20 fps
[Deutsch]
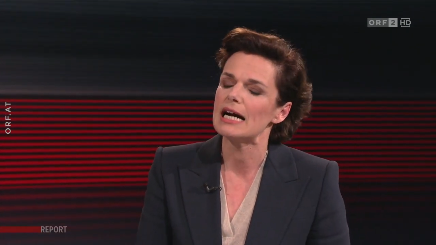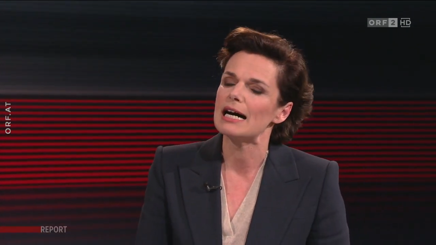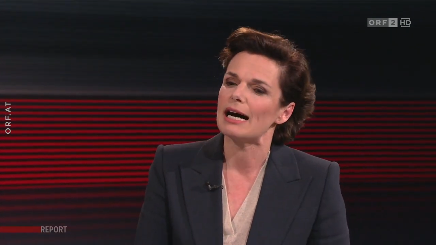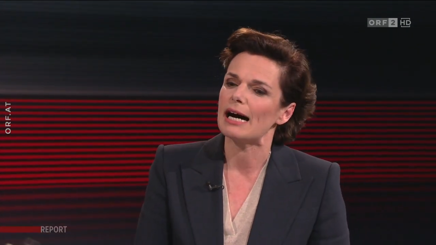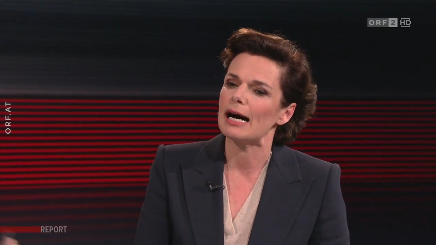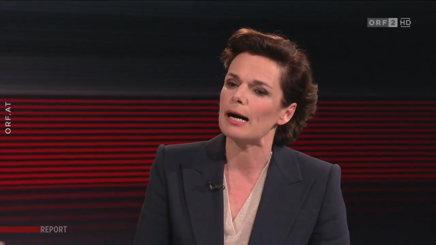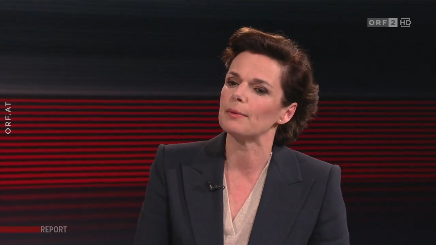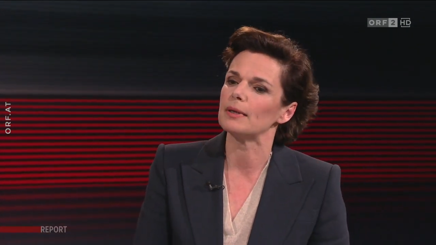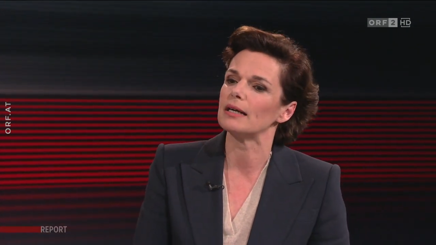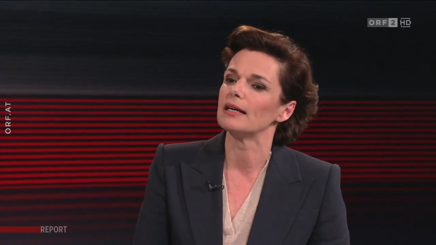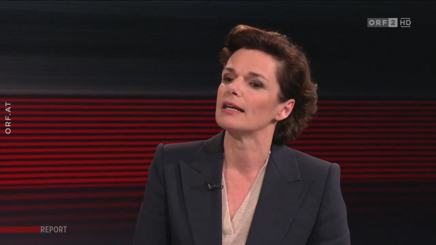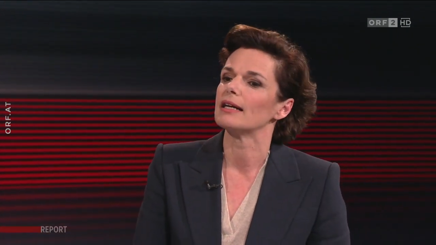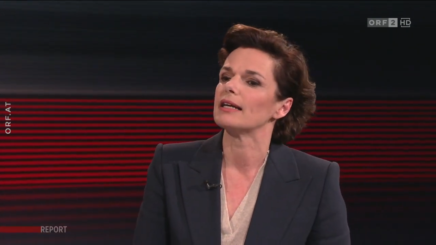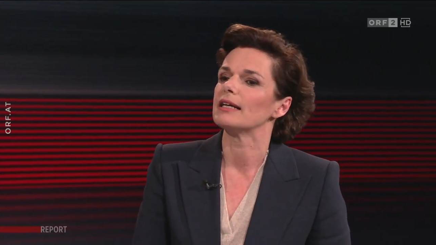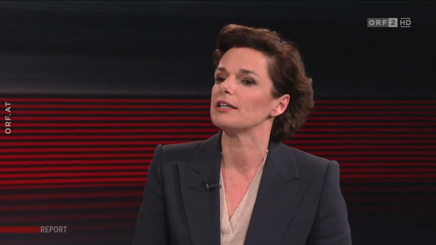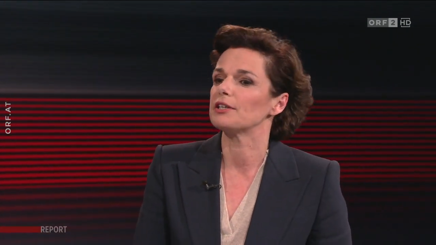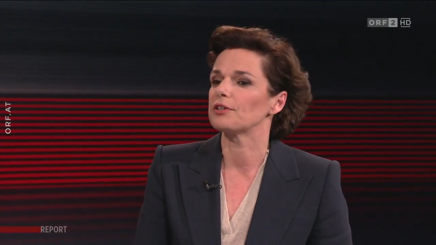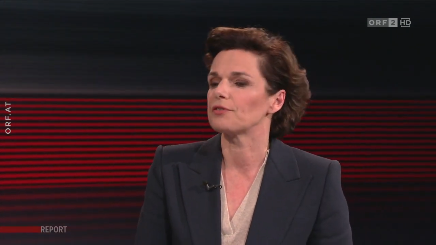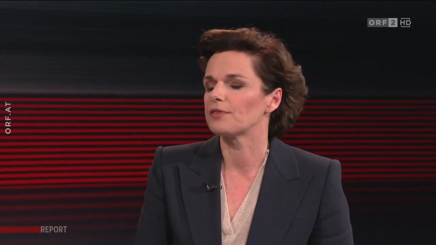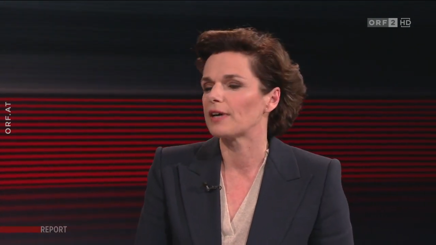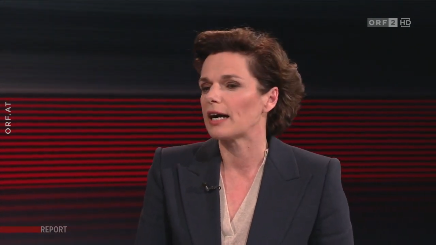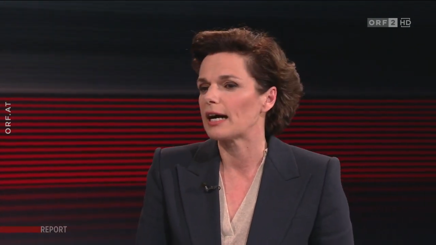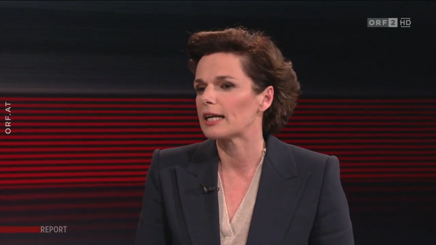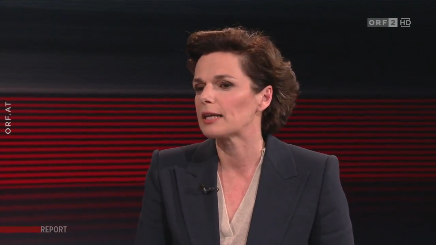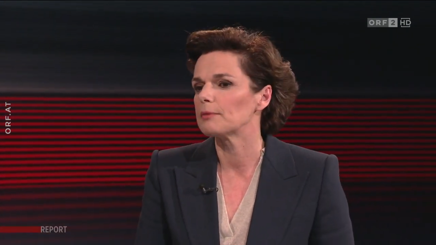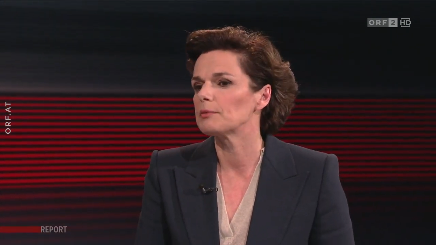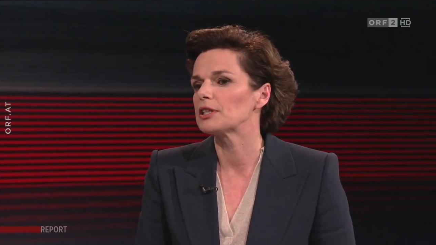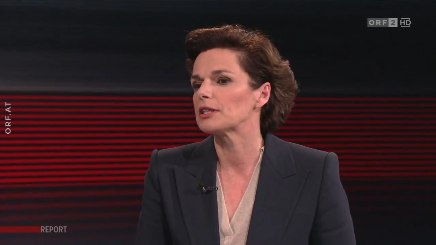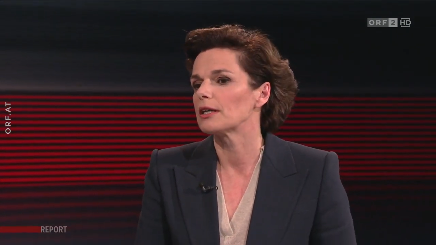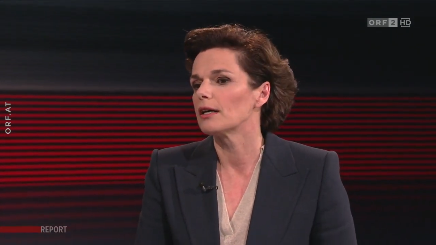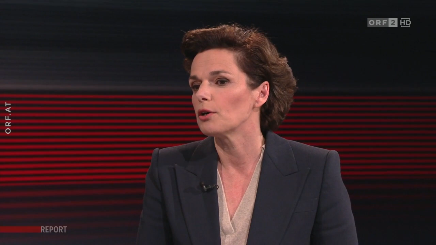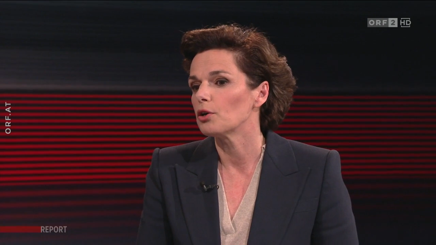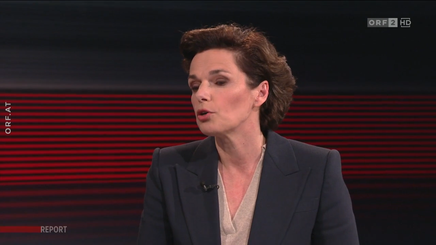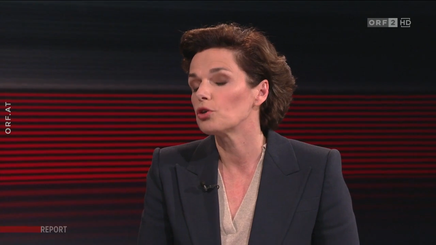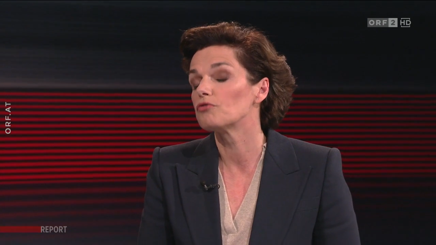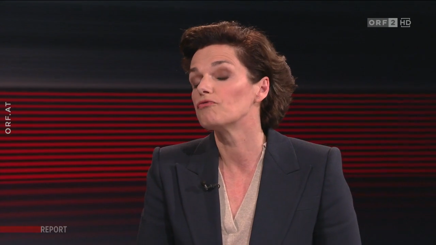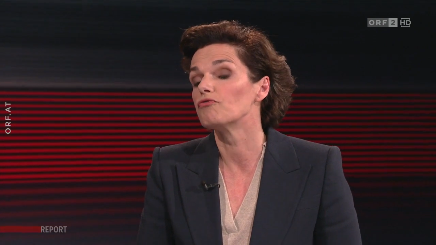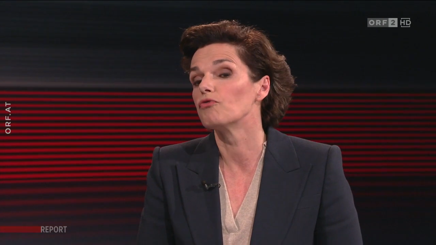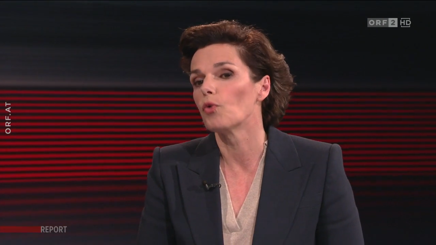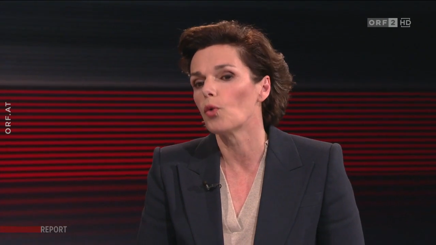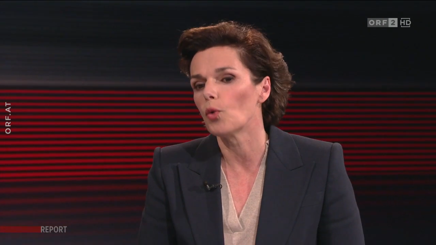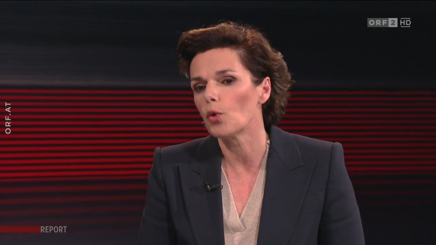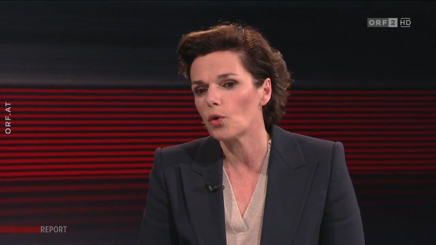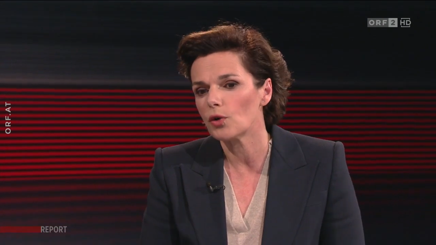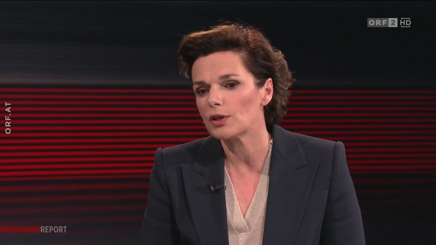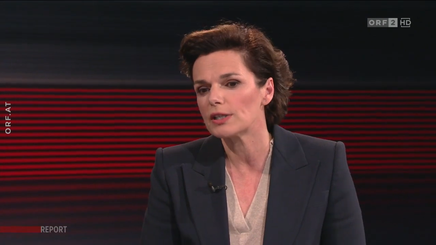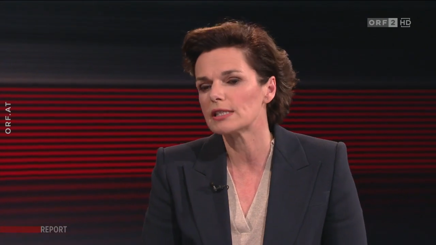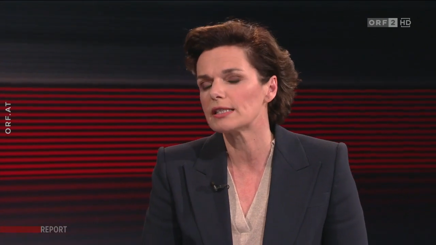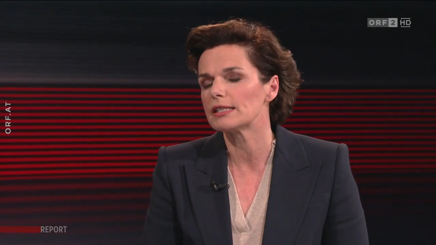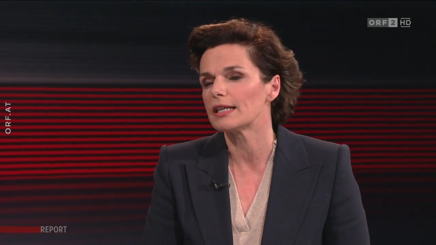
Aber ich frage mich auch, wo ist